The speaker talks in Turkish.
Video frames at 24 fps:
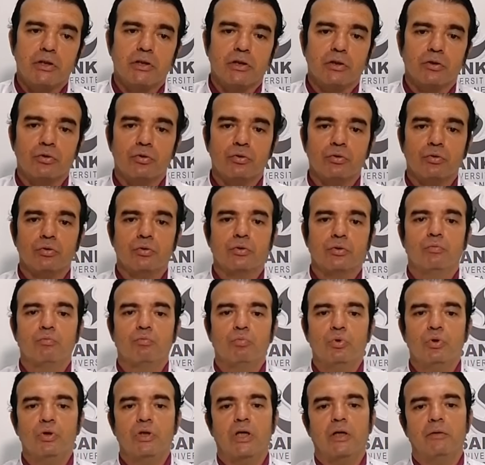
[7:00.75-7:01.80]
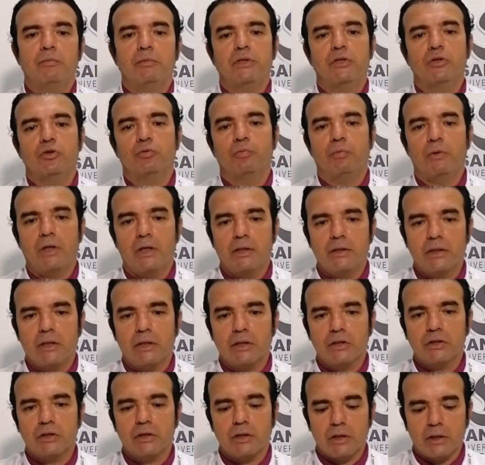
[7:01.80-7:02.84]
çalışıyoruz. Bunlar bizi
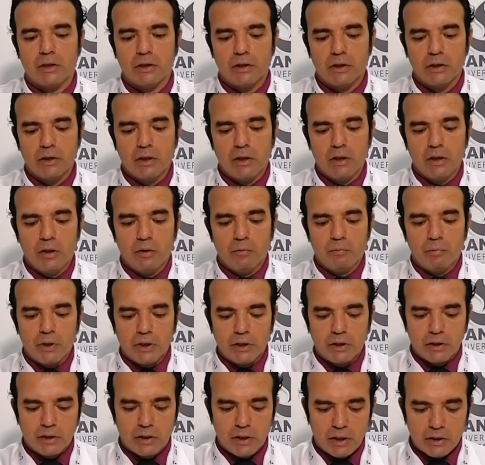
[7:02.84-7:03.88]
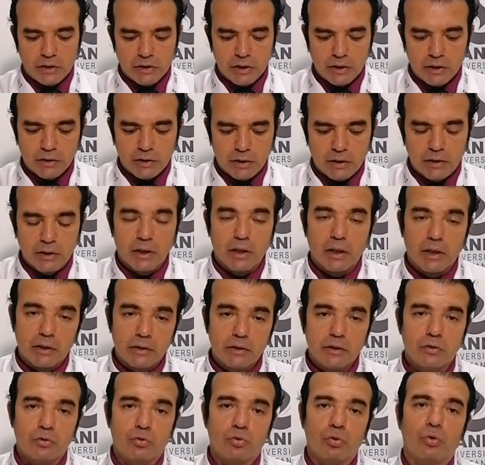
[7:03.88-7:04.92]
şüphelendiren şeyler. Peki gerçek tanı
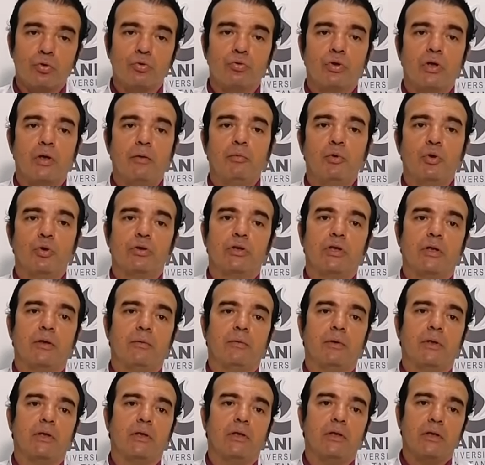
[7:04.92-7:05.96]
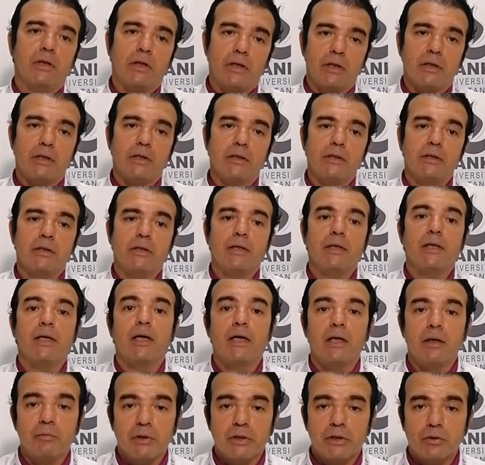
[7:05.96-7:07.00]
artık görüntüleme yöntemlerinin
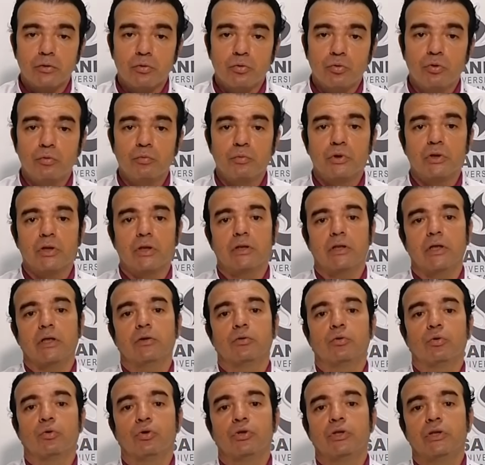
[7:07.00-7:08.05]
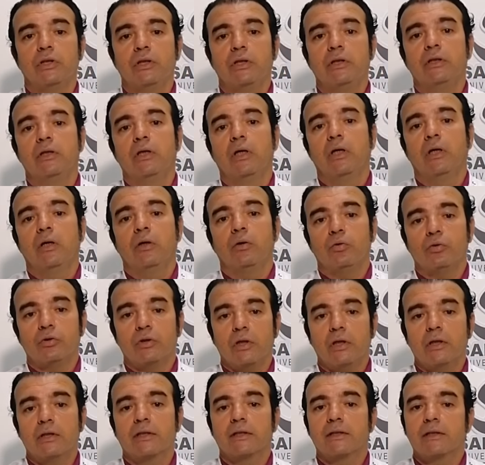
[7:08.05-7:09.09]
ilerlemesi, günümüzde teknolojinin
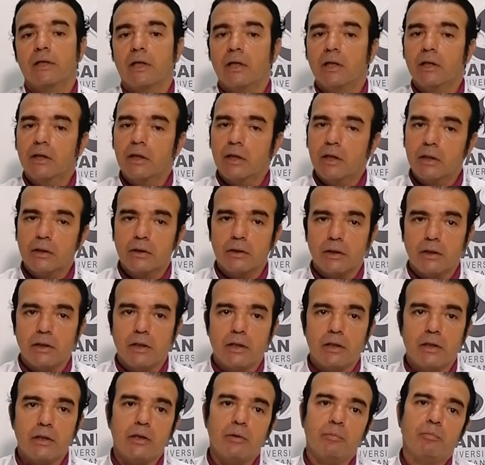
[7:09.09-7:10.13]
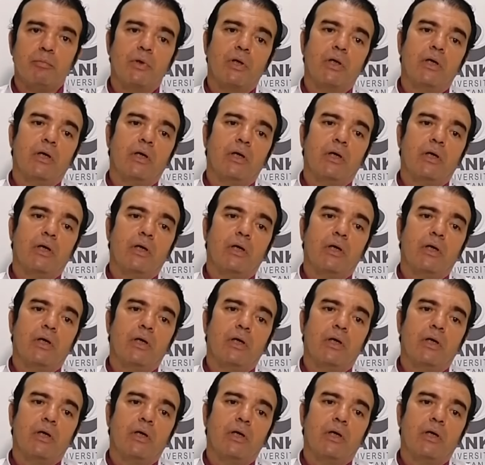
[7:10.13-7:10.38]
özellikle sağlık alanında ilerleyip